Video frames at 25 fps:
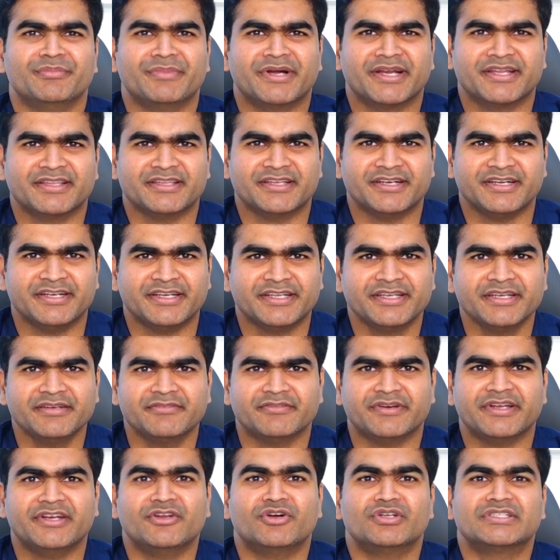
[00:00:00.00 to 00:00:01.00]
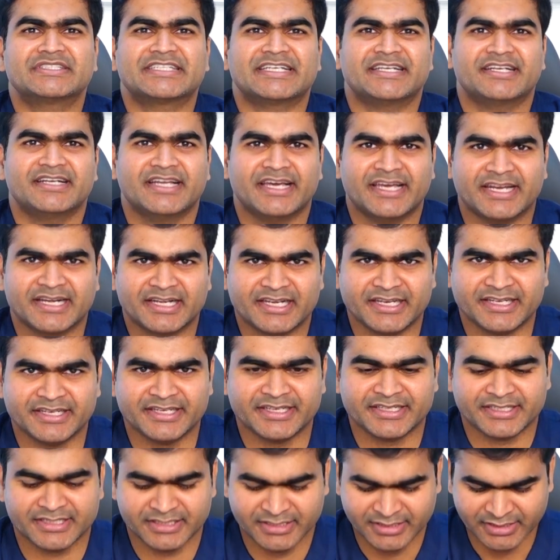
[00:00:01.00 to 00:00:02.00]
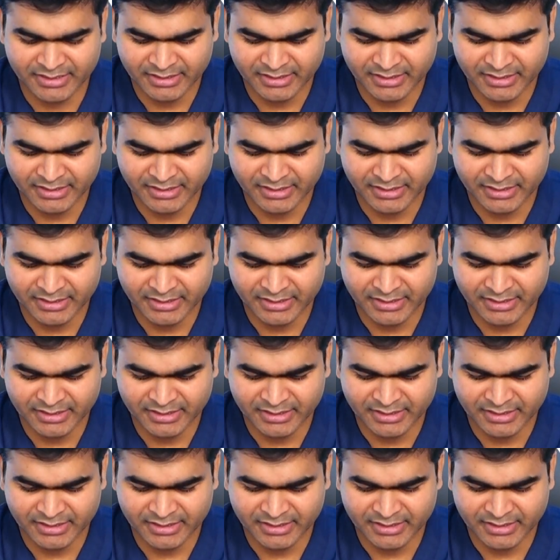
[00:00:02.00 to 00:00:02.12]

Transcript: బ్రహ్మానంద రెడ్డి వెన్నాన్ స్కిన్ అండ్ హెయిర్ క్లినిక్